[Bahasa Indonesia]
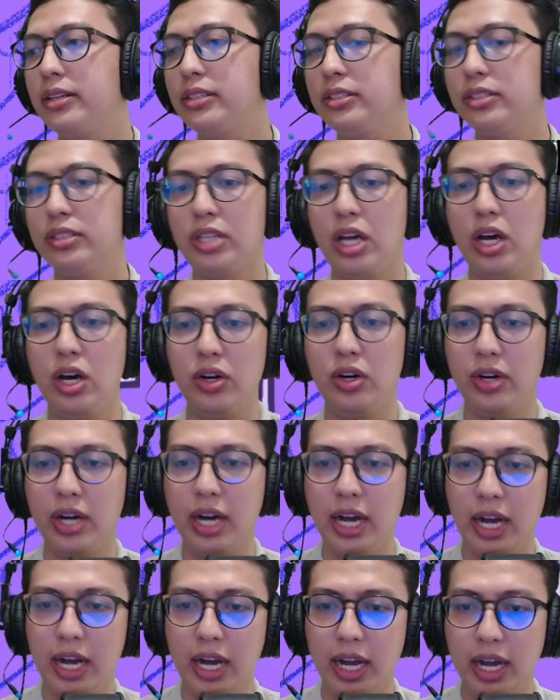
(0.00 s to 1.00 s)
so
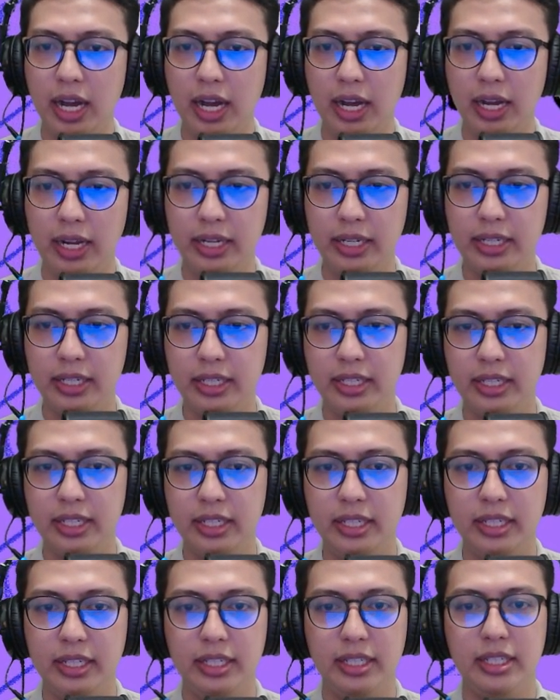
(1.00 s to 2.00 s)
uh,
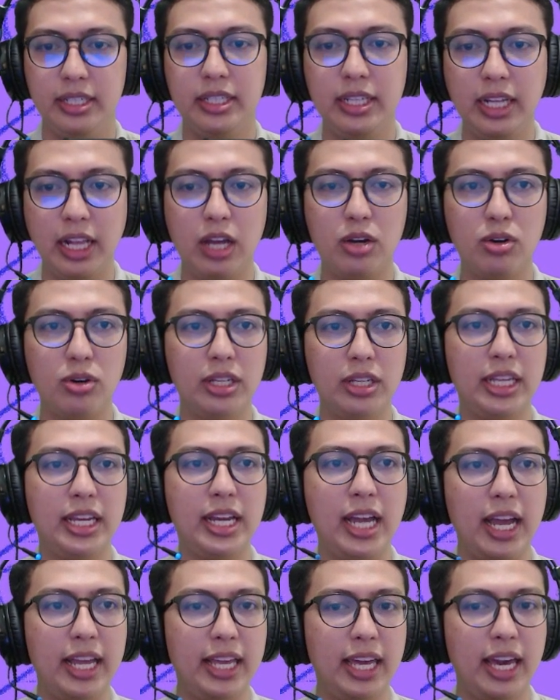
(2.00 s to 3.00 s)
ini lagu
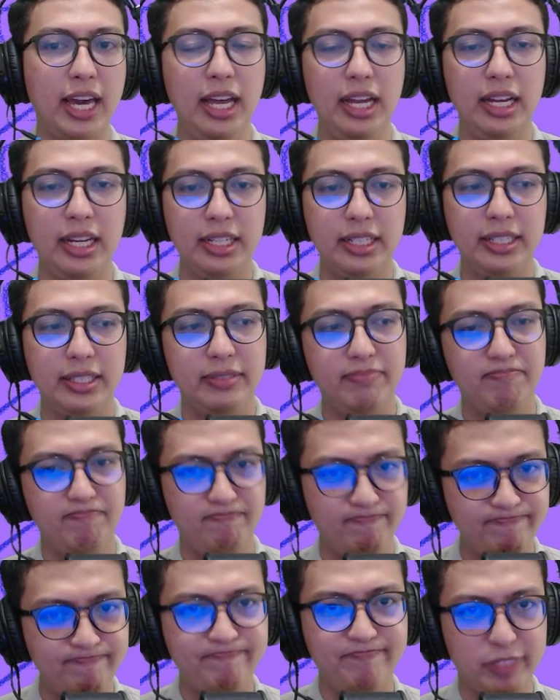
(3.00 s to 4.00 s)
ketiganya
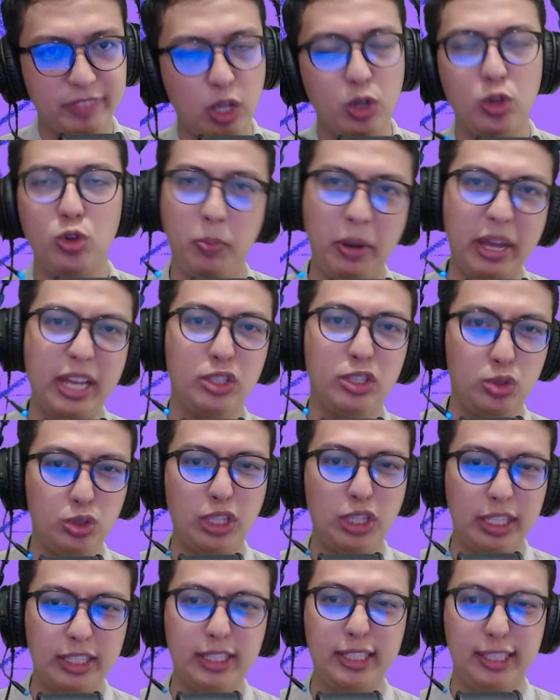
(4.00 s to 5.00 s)
lumayan
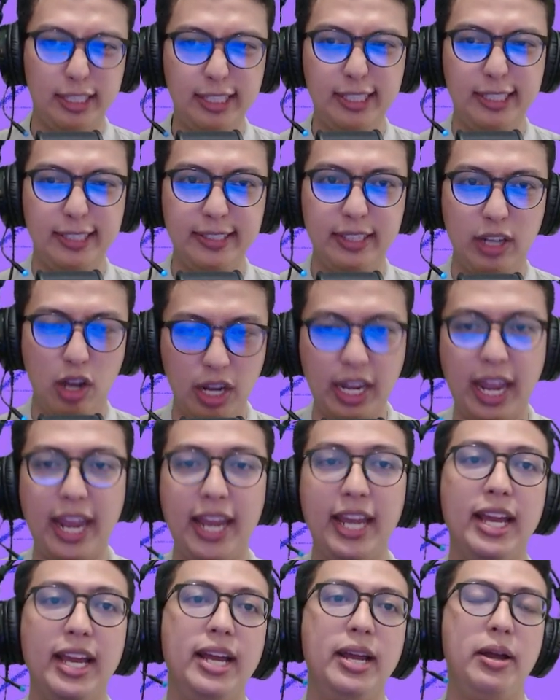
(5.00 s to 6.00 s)
susah sih oke
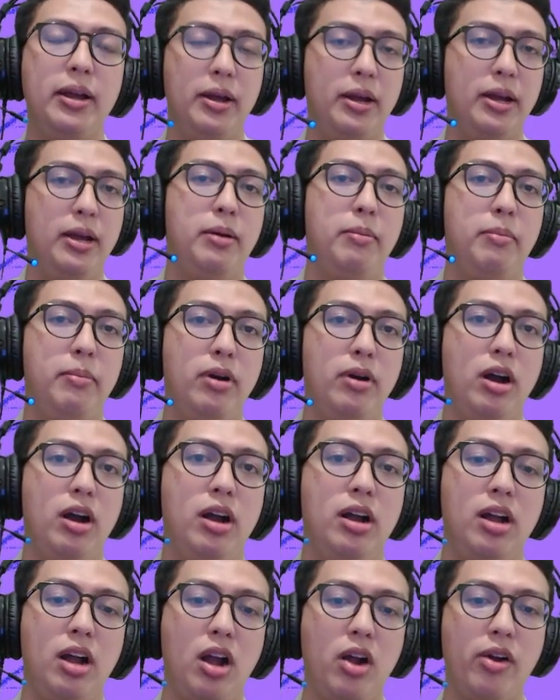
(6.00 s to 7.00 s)
okay.
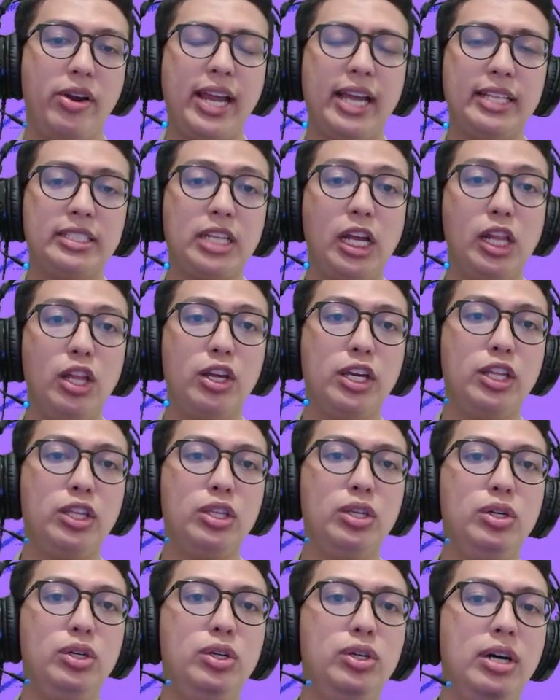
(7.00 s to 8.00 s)
Oke guys, kalau gitu
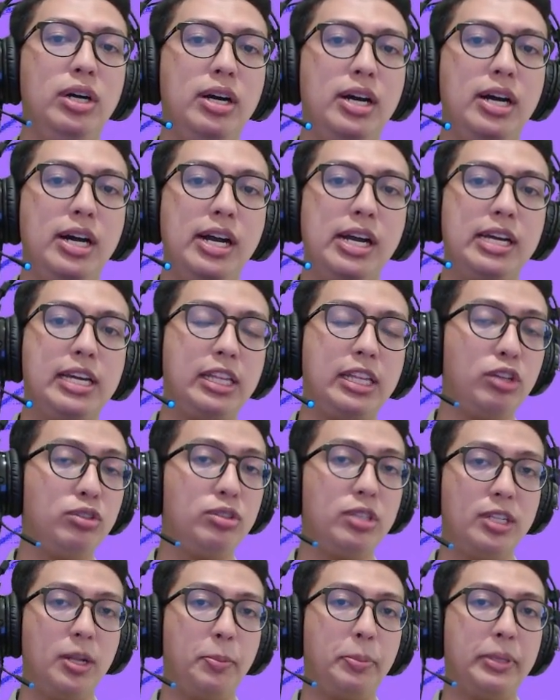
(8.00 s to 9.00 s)
uh, kita
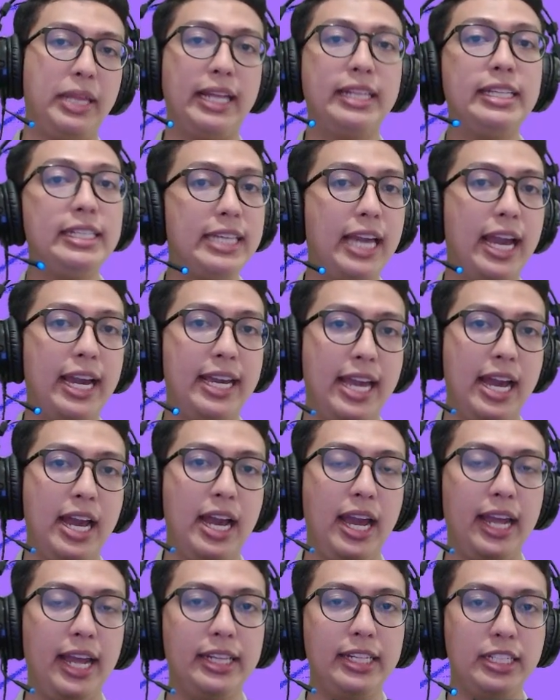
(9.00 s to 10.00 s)
sudah dapat endingnya ya.
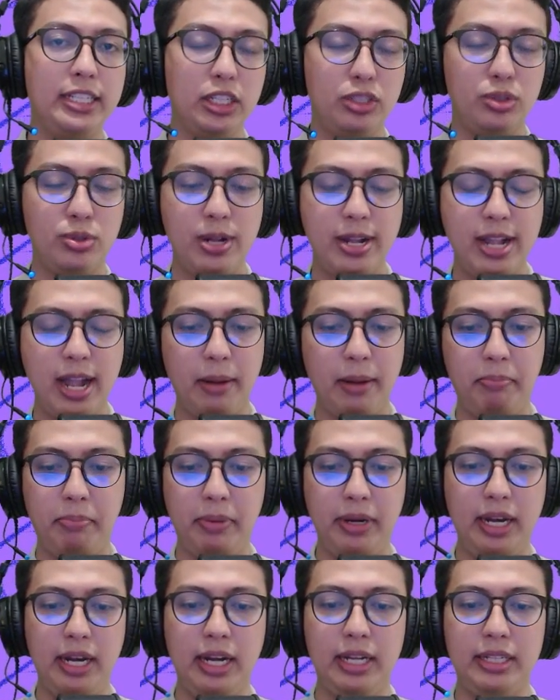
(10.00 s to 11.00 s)
Endingnya sudah
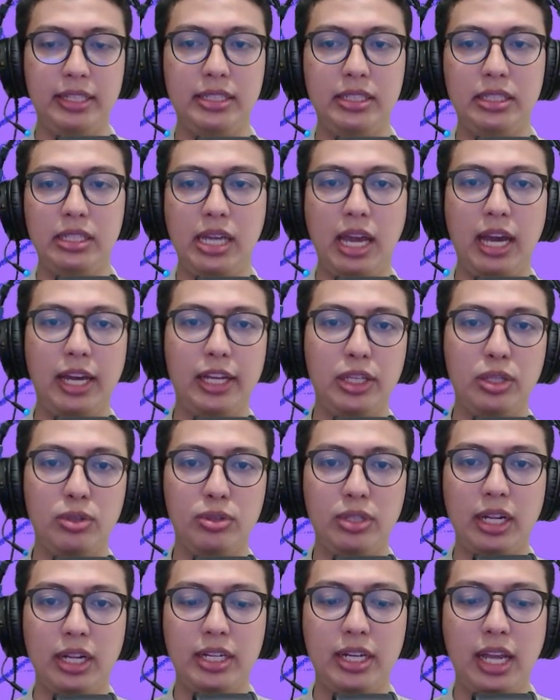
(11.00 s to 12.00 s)
dapat, yaitu
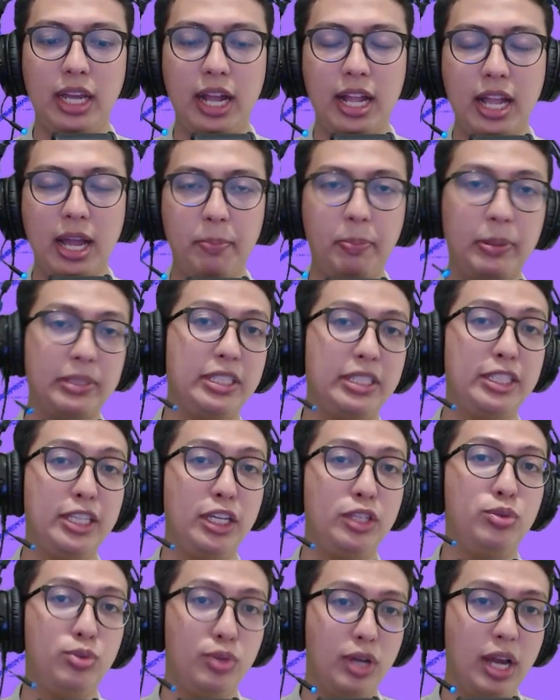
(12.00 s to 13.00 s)
tadi ada pesannya
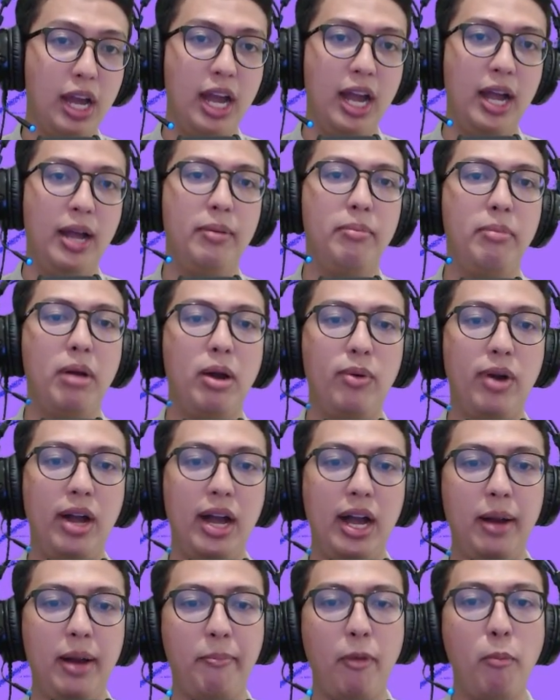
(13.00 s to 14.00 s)
juga
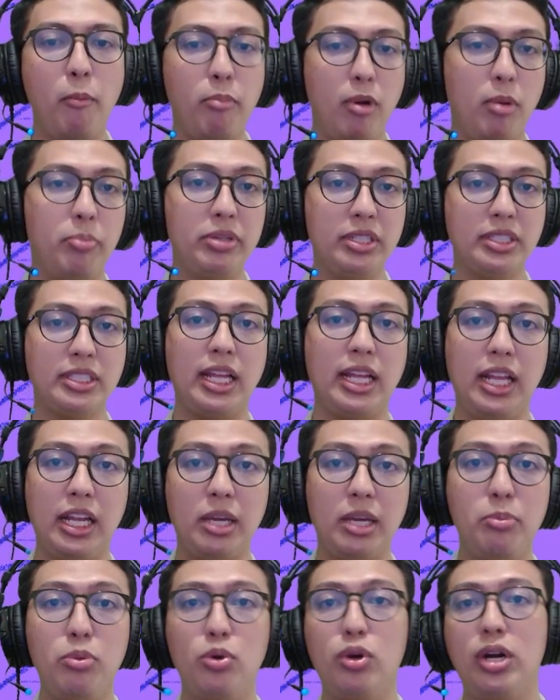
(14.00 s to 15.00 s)
bahwa pom pom ini sekali
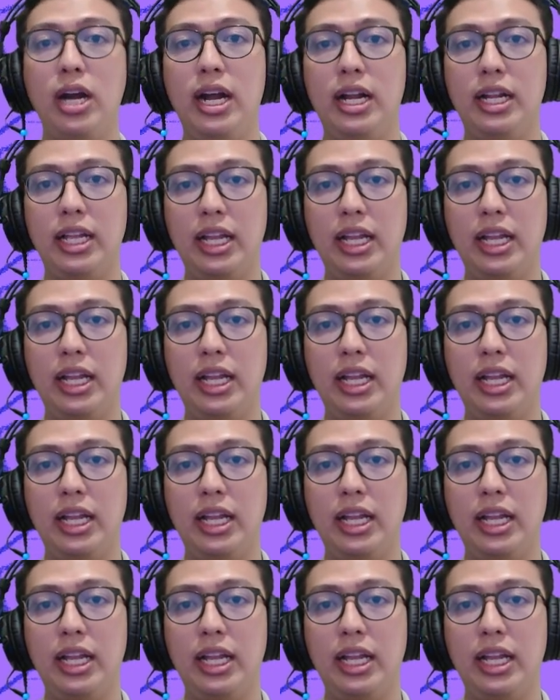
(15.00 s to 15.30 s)
lagi bukan